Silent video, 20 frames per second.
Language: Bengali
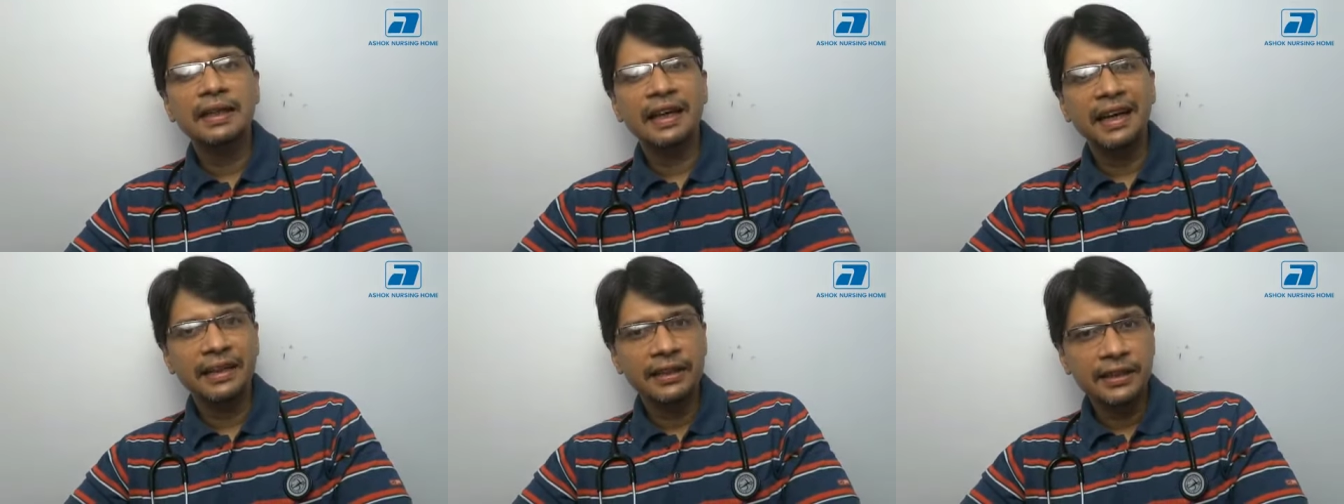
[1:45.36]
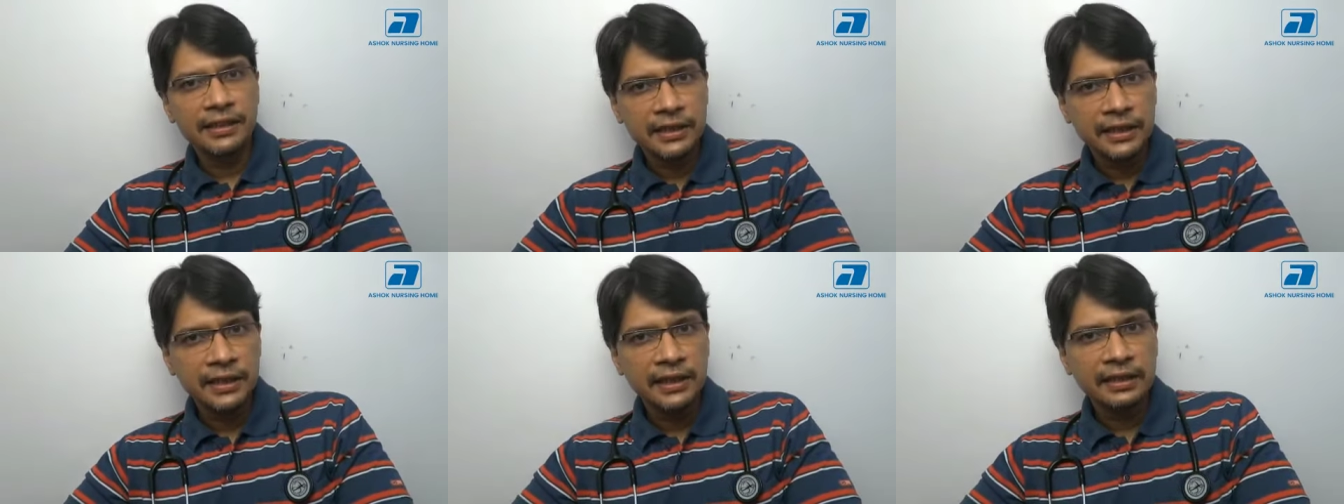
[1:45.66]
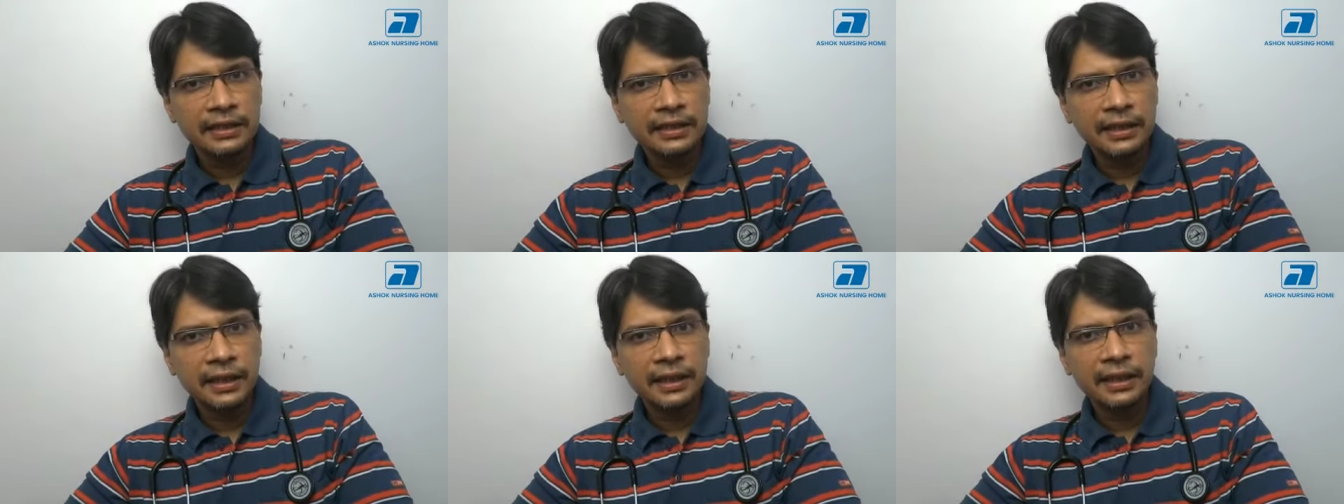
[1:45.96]

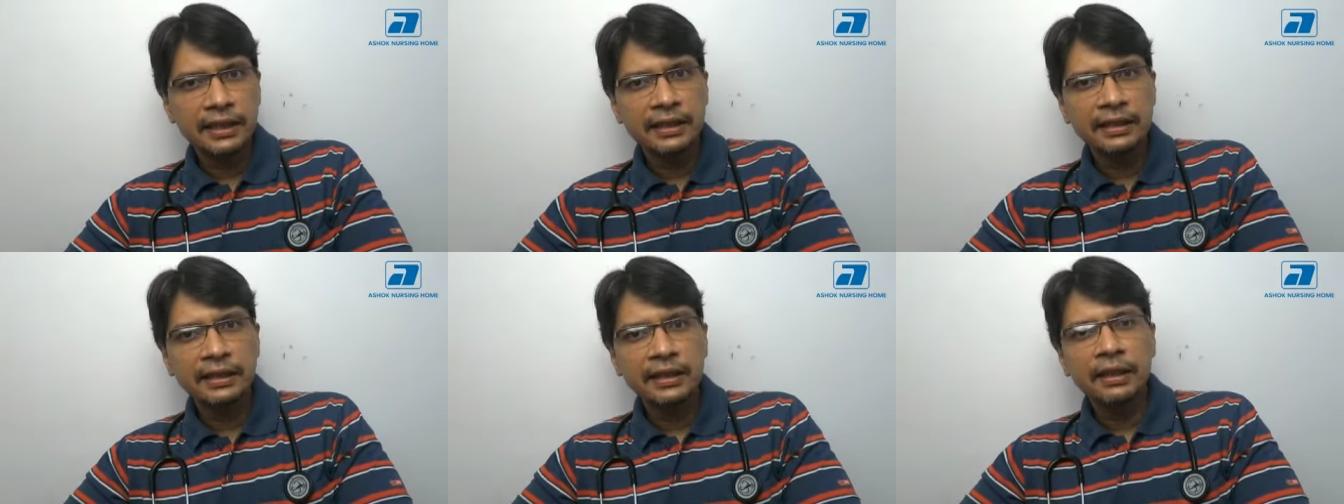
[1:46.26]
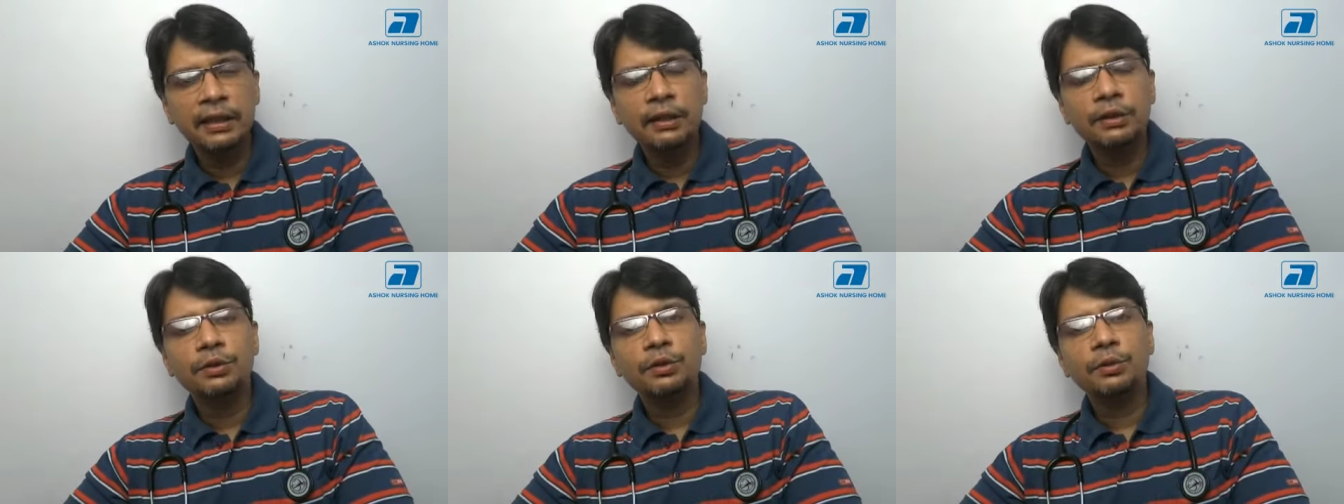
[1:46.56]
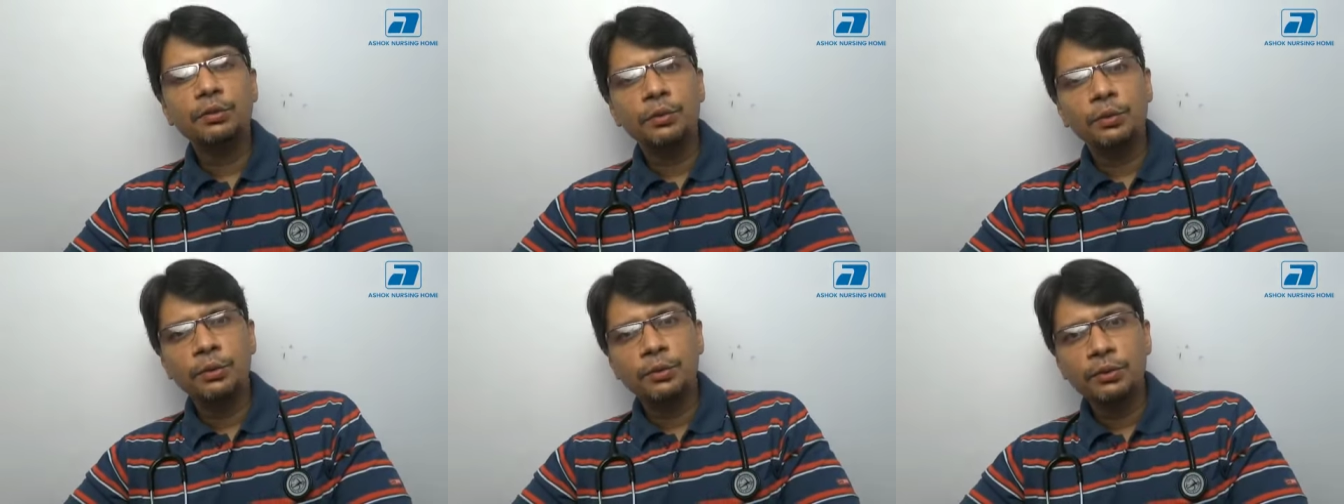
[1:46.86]
ডায়েটিশিয়ান থাকে
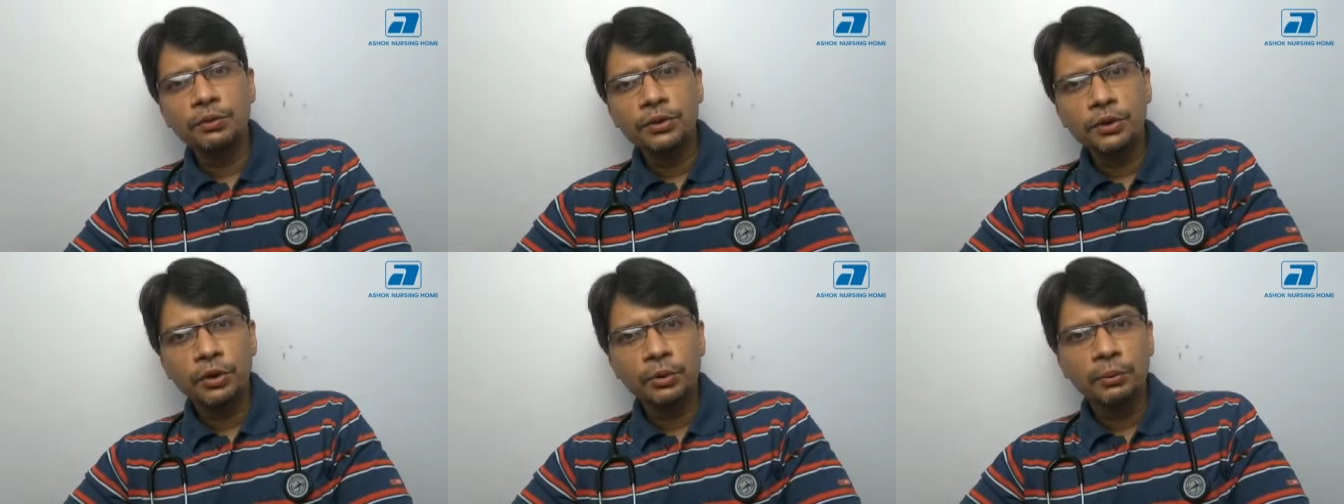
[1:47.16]
তো কোনো